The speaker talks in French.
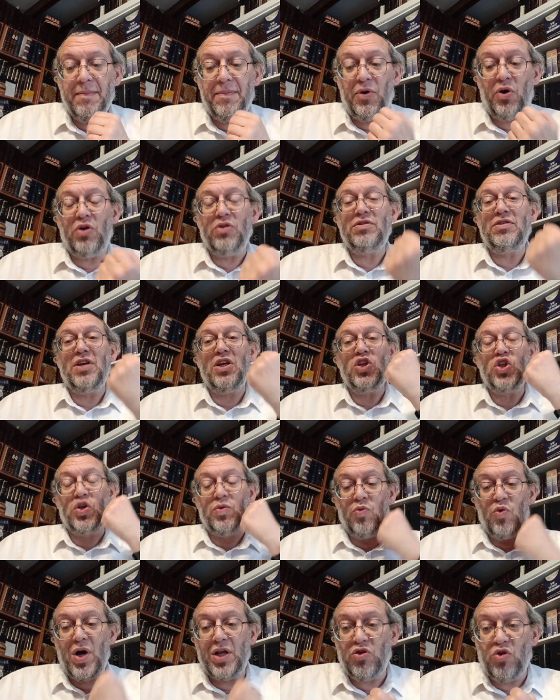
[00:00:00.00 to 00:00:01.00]

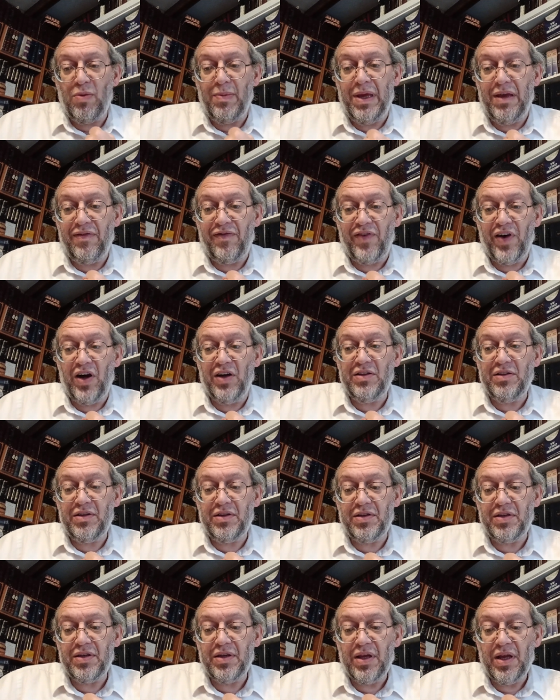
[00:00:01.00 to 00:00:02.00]
Protège-moi de mes
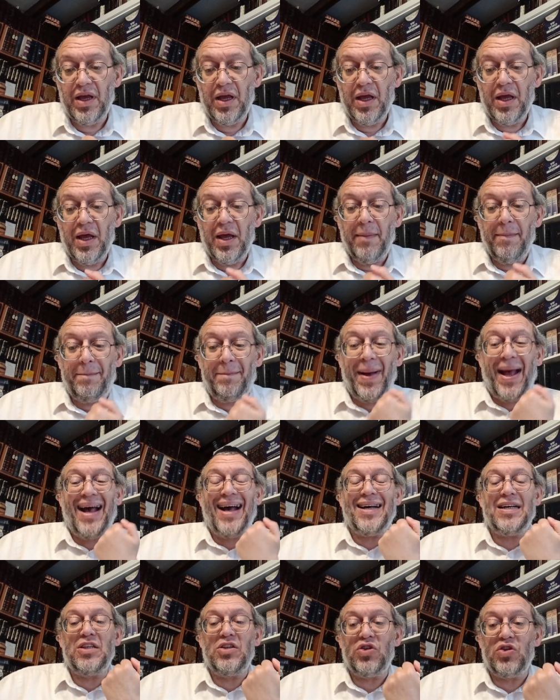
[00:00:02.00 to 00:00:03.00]
fautes,
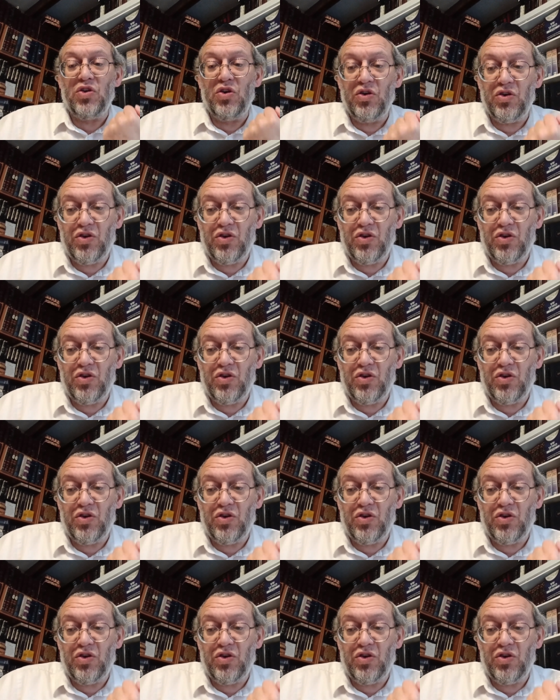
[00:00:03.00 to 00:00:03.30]
parce